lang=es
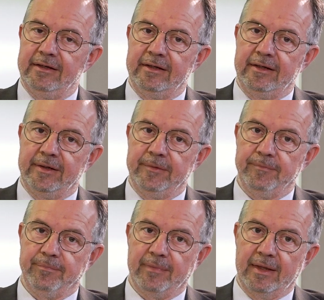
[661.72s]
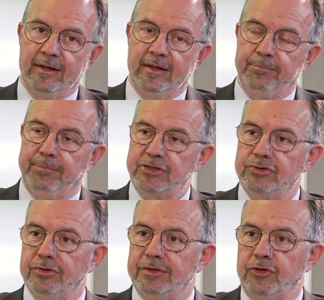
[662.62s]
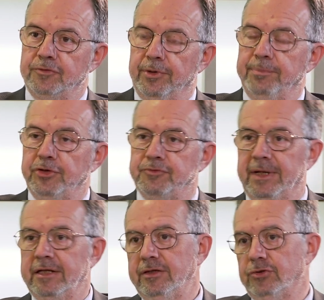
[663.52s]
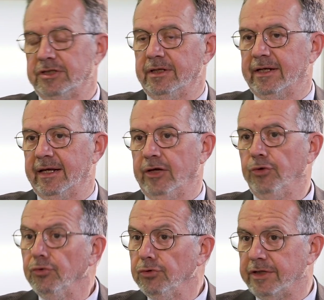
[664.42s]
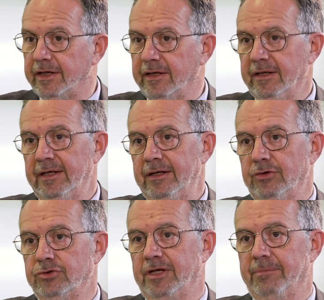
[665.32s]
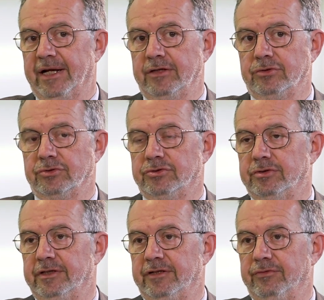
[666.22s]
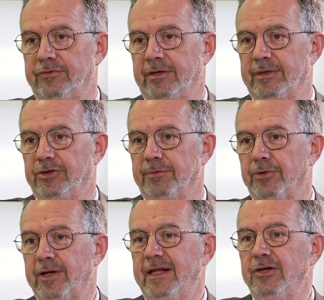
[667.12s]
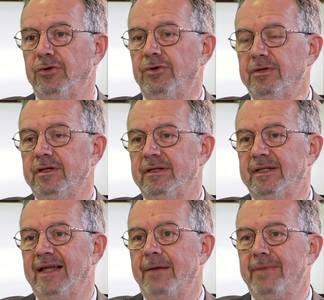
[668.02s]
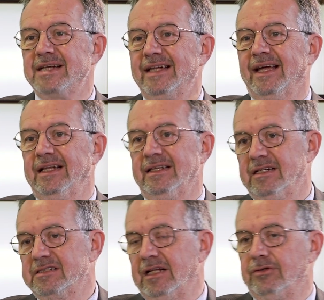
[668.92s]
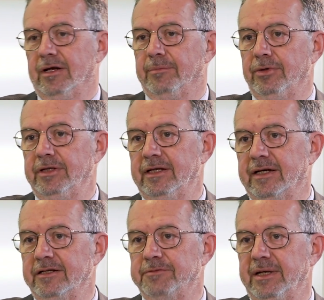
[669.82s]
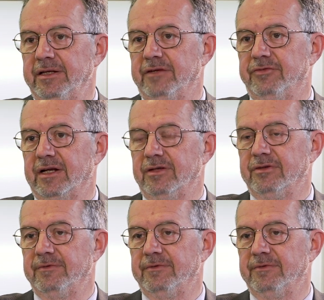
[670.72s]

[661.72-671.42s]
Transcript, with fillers: Eh, el peso de los propios partidos el que nutre los aparatos de funcionamiento. ¿Por qué no da más la gente el salto a la política en España, Fernando?